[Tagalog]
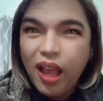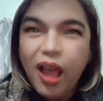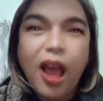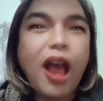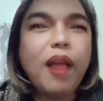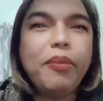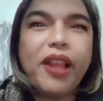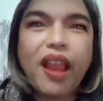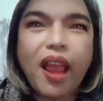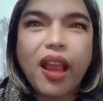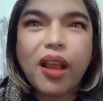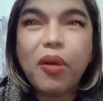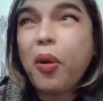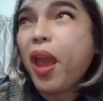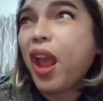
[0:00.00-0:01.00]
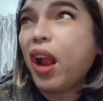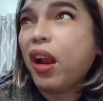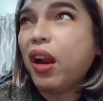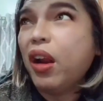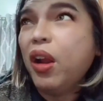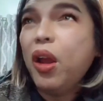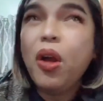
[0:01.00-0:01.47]
I'll be like, where?
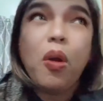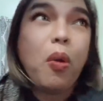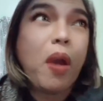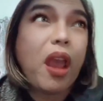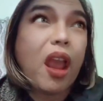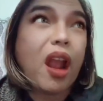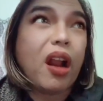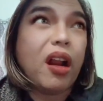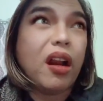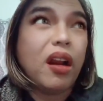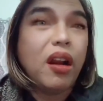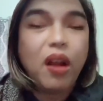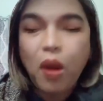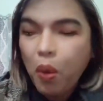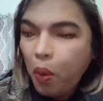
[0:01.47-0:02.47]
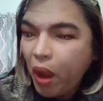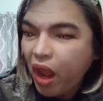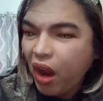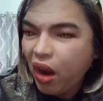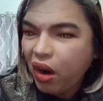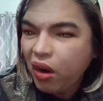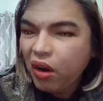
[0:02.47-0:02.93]
Where?
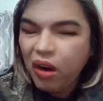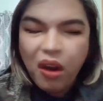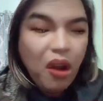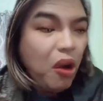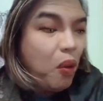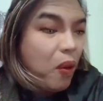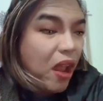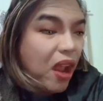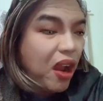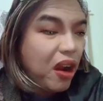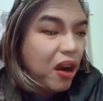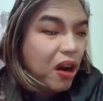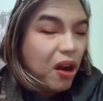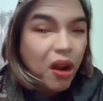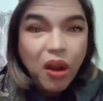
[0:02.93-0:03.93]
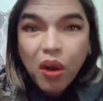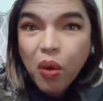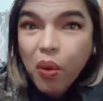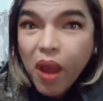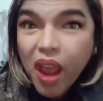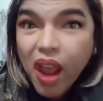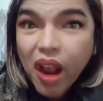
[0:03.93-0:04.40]
Where? Where?
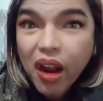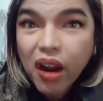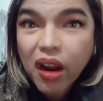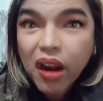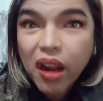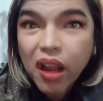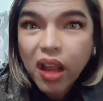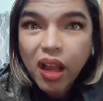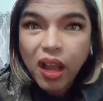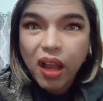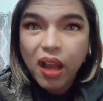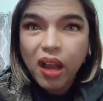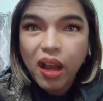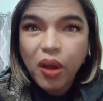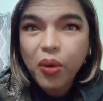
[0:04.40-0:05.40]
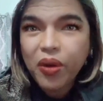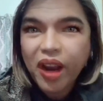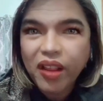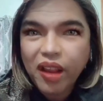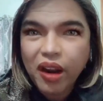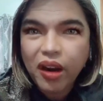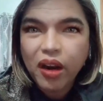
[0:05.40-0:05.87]
Where? Oh, right
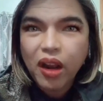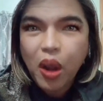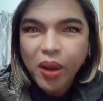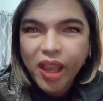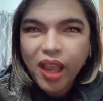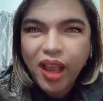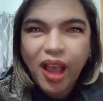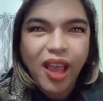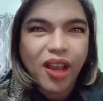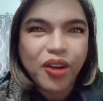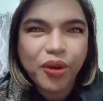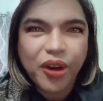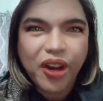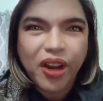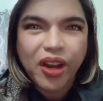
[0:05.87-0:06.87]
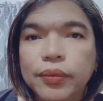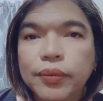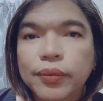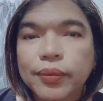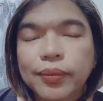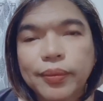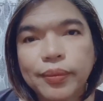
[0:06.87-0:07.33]
there. Okay, I agree.
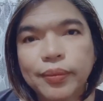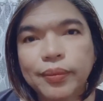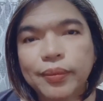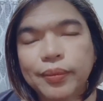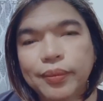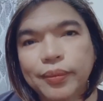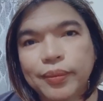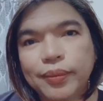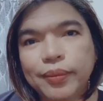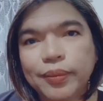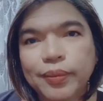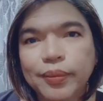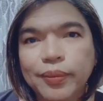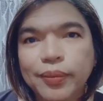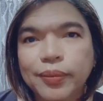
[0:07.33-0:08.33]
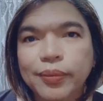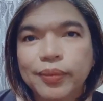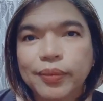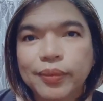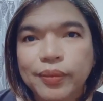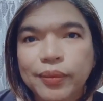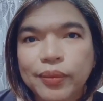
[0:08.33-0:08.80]
Ba't ikaw chocolate wala kang
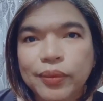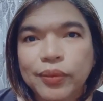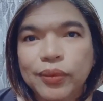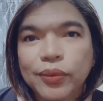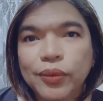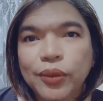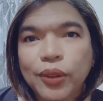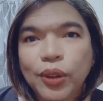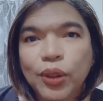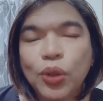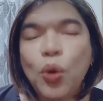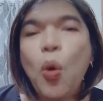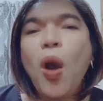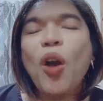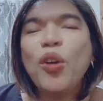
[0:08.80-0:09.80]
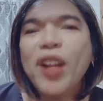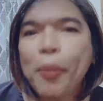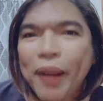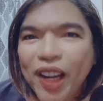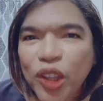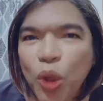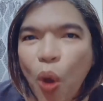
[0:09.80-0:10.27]
pinagawa? Kung ako
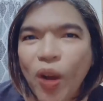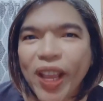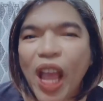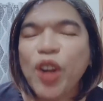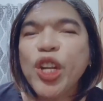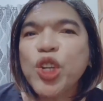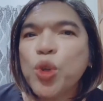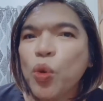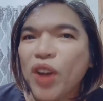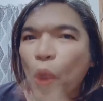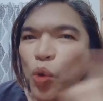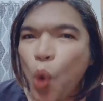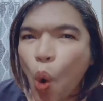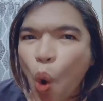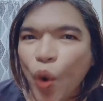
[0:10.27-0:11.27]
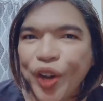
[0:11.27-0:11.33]
nagparitoke, ano itsura ko noon?